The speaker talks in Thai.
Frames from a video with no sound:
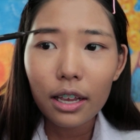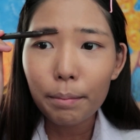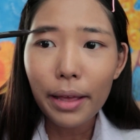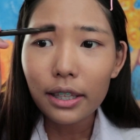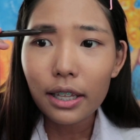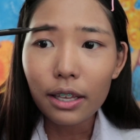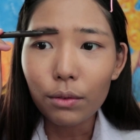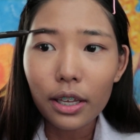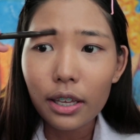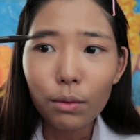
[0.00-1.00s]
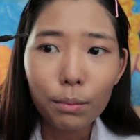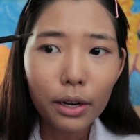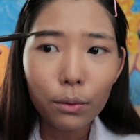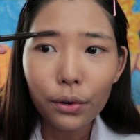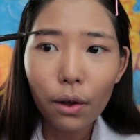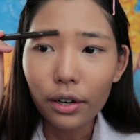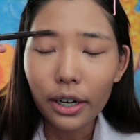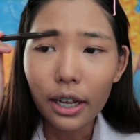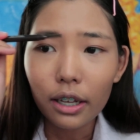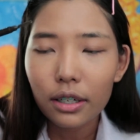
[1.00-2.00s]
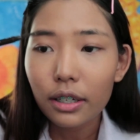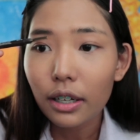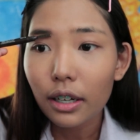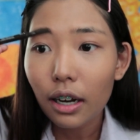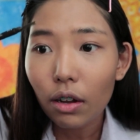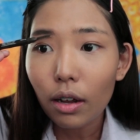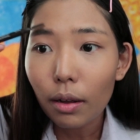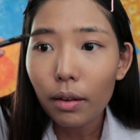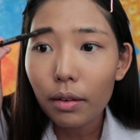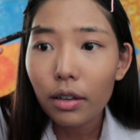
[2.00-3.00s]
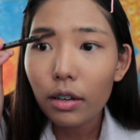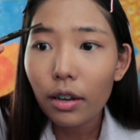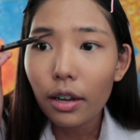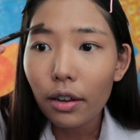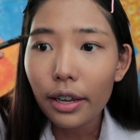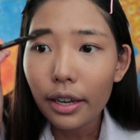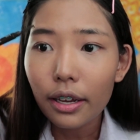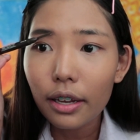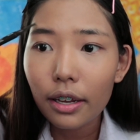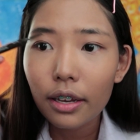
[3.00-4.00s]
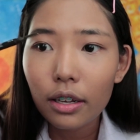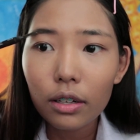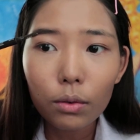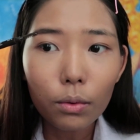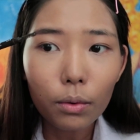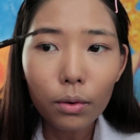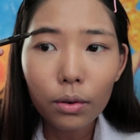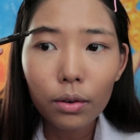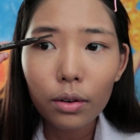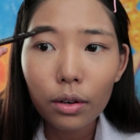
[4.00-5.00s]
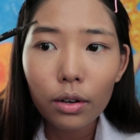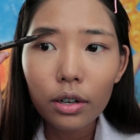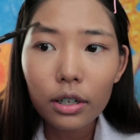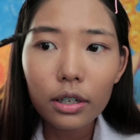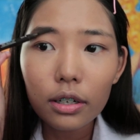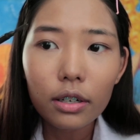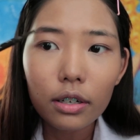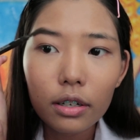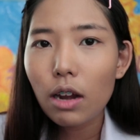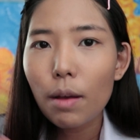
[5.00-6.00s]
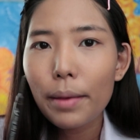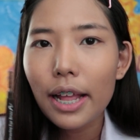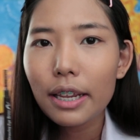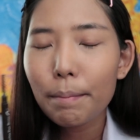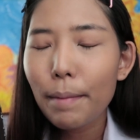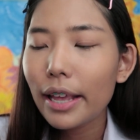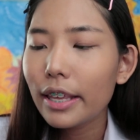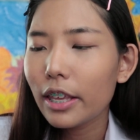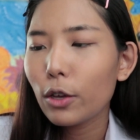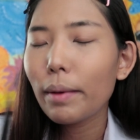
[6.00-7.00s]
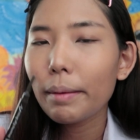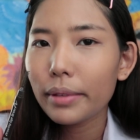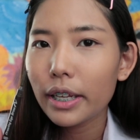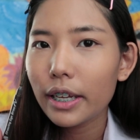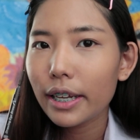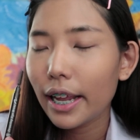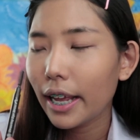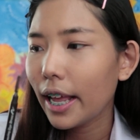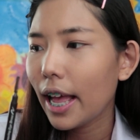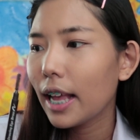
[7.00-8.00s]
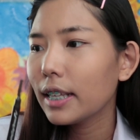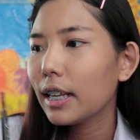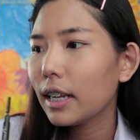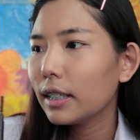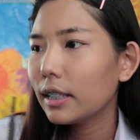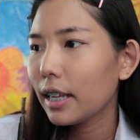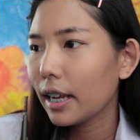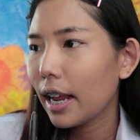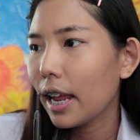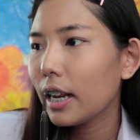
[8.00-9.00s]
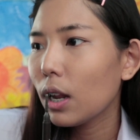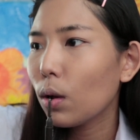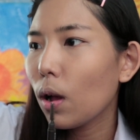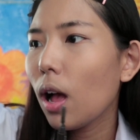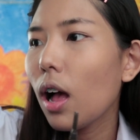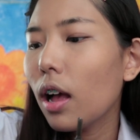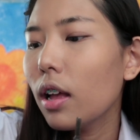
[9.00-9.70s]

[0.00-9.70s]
แป้งที่ติดอยู่ที่คิ้วมันหลุดออกนะคะนี่แล้วเราก็ค่อยๆถูขึ้นให้น้องไปหาที่แปรงคิ้วแบบนี้นะคะเสร็จจากนั้นเราก็